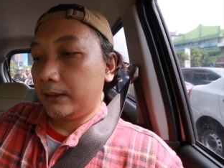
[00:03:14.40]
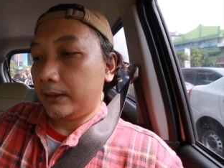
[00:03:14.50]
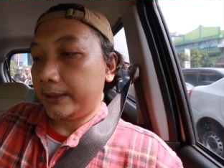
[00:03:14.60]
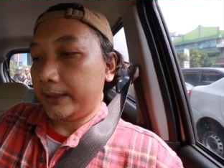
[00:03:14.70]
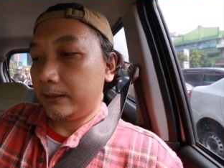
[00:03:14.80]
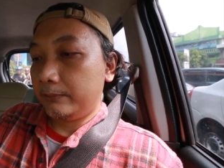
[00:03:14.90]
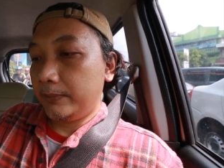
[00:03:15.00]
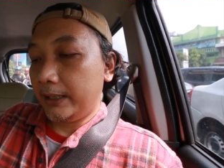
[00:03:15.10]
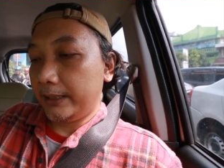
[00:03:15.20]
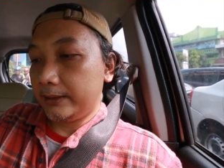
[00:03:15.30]
Rian
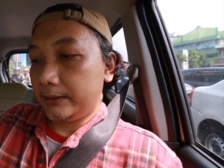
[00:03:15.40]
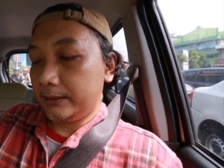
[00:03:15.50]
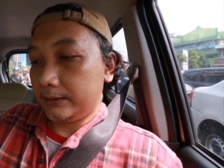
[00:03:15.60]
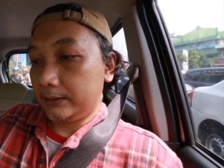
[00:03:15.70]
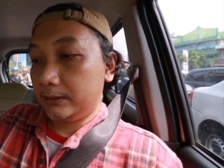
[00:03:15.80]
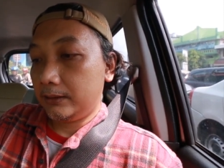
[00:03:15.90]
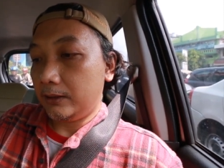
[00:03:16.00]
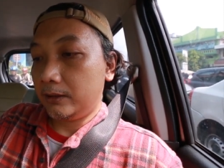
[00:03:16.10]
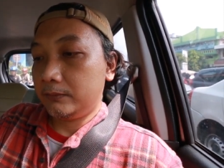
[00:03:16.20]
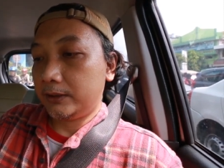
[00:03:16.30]
Blade
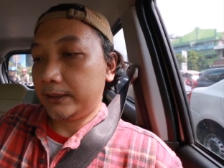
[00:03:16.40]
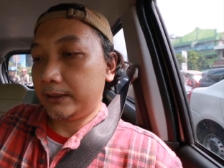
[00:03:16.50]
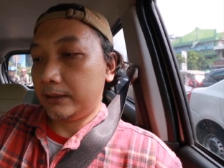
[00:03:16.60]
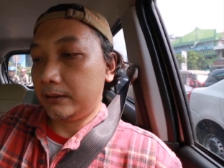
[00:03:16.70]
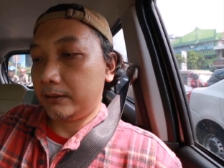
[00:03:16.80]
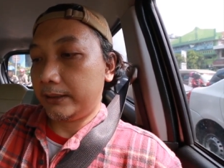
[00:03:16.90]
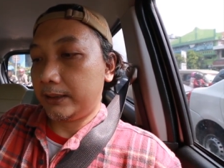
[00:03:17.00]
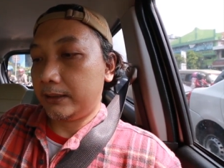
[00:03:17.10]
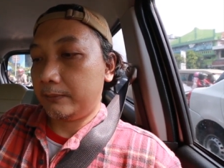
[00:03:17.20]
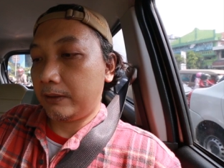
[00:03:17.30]
Oh mau tanya kalau
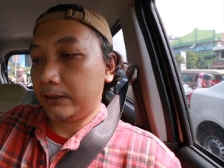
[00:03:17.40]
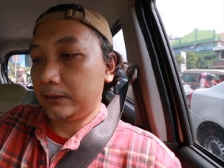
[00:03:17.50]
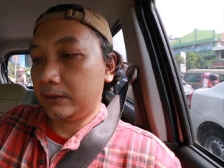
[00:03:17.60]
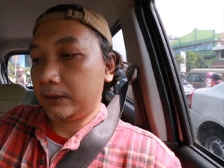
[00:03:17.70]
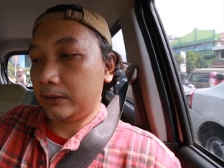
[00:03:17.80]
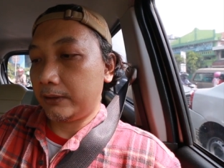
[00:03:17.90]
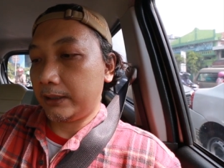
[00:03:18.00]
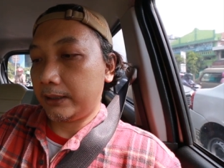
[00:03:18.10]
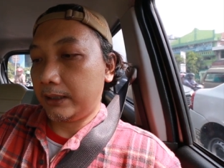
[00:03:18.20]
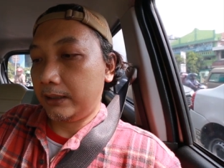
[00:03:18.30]
kita bawa drone keluar
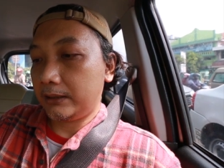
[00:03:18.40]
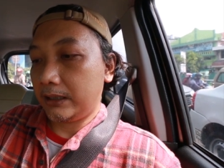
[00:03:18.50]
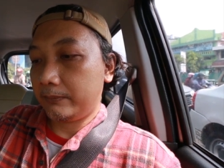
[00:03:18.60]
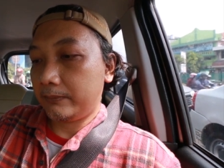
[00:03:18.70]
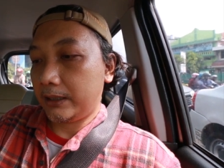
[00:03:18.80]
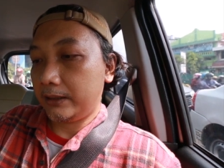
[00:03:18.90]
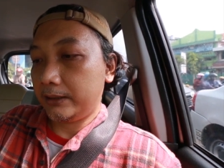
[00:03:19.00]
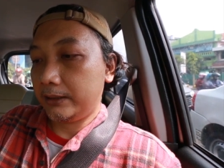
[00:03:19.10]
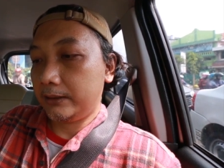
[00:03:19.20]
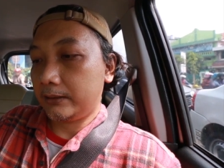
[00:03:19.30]
daerah dalam hal
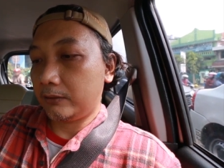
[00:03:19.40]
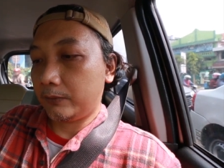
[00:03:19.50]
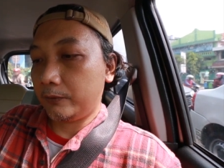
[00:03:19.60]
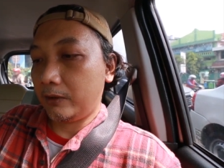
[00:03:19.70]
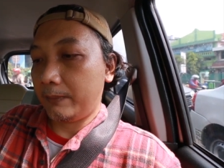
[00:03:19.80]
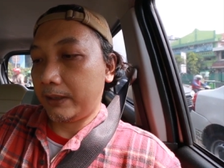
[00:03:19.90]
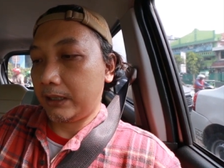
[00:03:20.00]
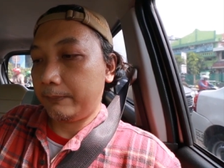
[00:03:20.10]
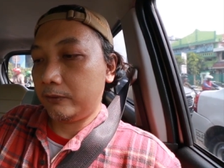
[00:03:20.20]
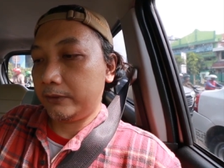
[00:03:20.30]
ini di keluar pulau
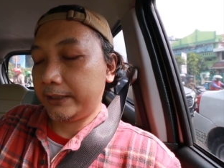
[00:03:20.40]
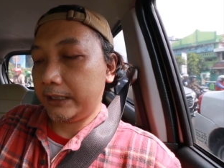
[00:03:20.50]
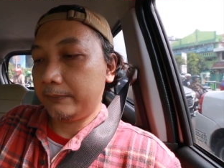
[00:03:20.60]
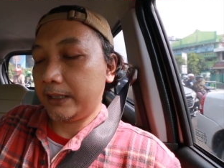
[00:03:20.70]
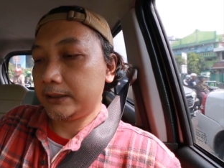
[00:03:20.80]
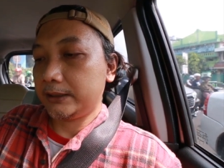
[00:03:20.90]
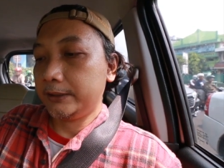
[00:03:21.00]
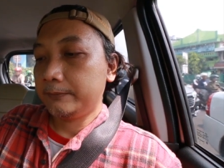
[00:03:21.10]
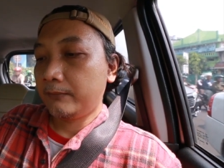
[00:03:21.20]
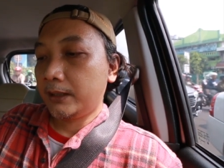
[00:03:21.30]
apakah perlu dikalibrasi?
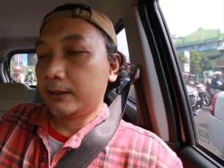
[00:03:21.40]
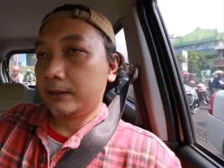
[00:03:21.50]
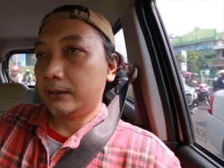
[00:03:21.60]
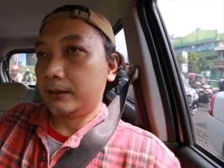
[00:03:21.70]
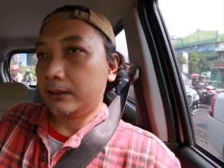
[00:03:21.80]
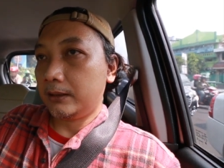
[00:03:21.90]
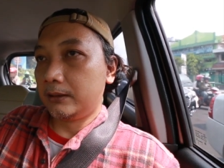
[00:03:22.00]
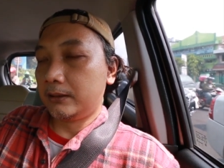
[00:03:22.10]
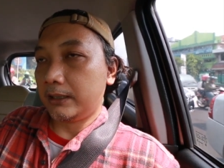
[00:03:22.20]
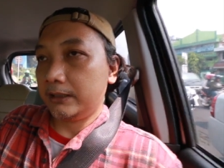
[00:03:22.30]
Ke
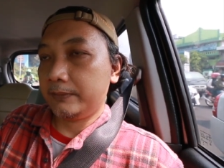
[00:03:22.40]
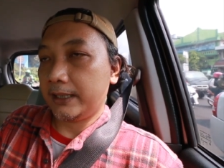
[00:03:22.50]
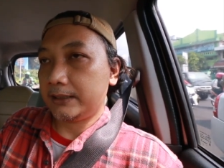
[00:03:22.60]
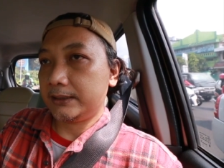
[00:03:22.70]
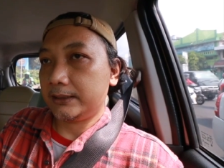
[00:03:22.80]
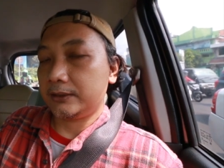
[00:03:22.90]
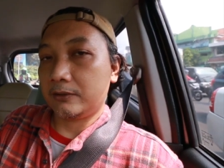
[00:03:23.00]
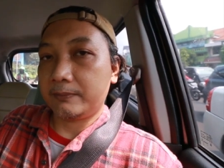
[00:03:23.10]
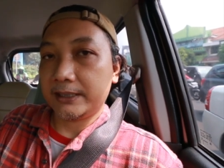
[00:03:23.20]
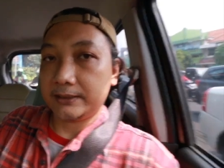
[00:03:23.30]
eh, kalibrasi aja
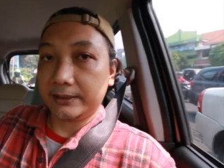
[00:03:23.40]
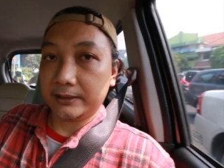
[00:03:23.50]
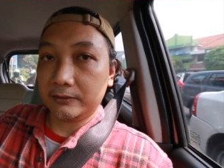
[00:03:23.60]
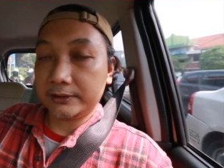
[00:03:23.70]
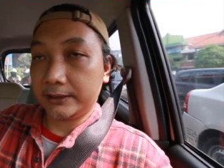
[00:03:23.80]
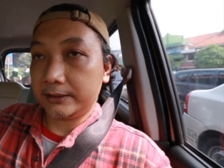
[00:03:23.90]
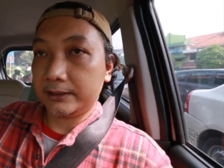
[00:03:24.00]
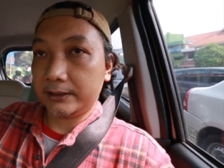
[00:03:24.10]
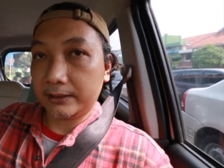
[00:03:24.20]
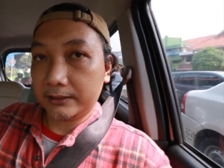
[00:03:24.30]
kompasnya ya untuk
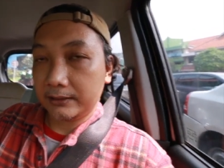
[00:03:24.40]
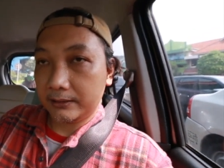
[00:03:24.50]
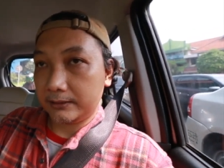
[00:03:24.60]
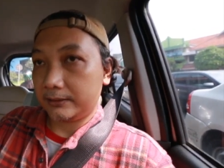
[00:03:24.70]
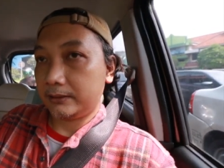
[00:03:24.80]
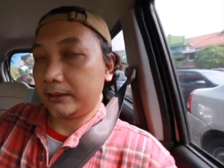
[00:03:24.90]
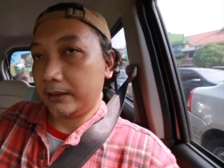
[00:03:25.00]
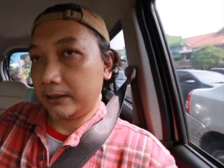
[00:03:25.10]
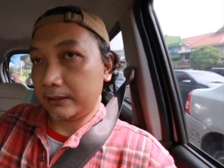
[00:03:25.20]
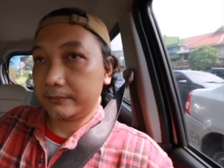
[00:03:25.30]
jaga-jaga karena
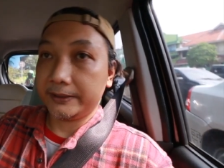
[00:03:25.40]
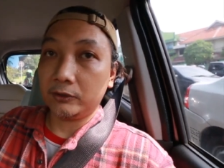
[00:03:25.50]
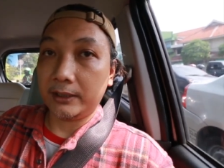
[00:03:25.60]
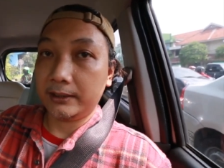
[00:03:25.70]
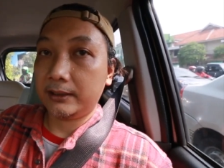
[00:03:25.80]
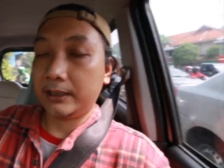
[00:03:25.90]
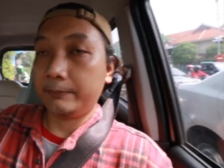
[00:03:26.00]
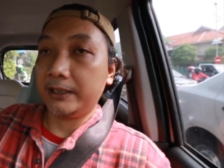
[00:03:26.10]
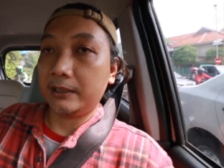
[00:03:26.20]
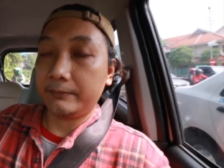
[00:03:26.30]
ya itulah
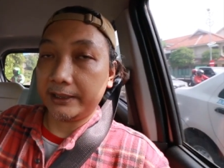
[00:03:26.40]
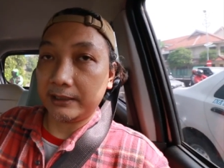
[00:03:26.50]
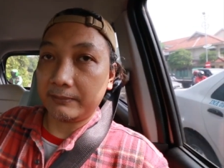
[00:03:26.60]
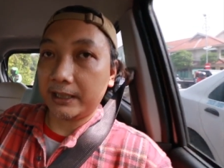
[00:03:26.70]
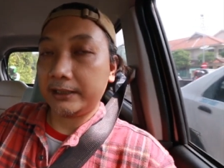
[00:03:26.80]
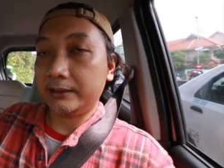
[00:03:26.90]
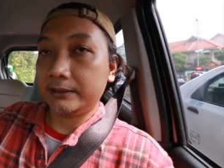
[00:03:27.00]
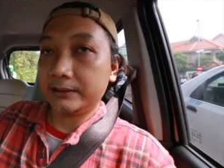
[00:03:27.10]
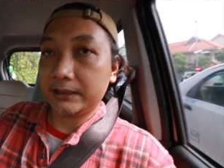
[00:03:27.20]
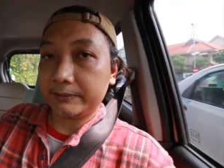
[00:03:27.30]
karena medan medan magnet
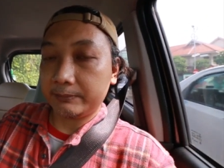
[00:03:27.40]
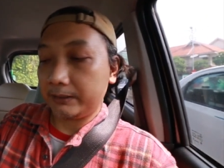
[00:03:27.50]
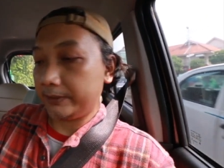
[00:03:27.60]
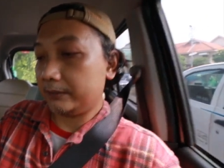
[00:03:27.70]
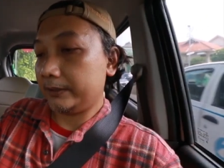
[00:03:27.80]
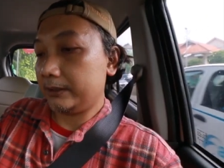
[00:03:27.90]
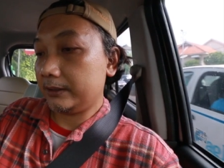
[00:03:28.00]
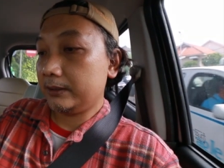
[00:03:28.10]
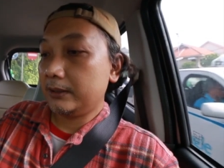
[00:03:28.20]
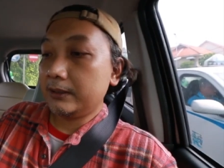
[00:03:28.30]
di setiap tempat beda-beda.
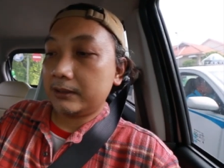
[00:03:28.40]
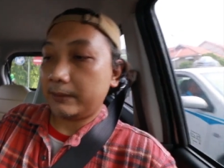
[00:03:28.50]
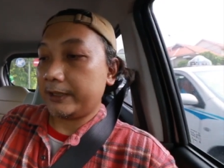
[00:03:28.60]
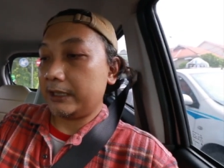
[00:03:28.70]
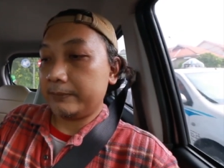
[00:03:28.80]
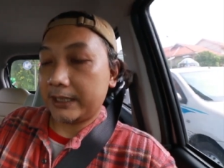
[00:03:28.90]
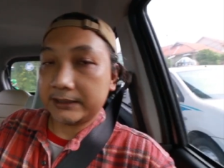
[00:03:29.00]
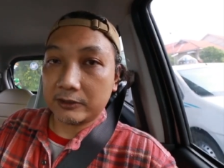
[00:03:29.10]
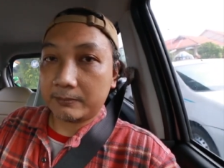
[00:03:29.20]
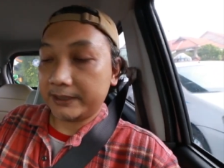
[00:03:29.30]
Tapi
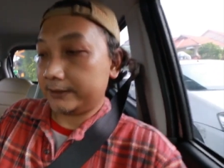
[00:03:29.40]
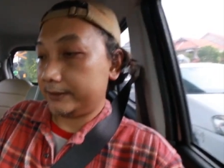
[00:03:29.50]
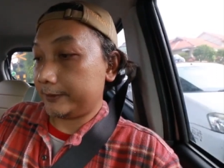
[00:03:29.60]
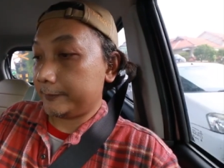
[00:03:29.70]
kalibrasi kompasnya aja.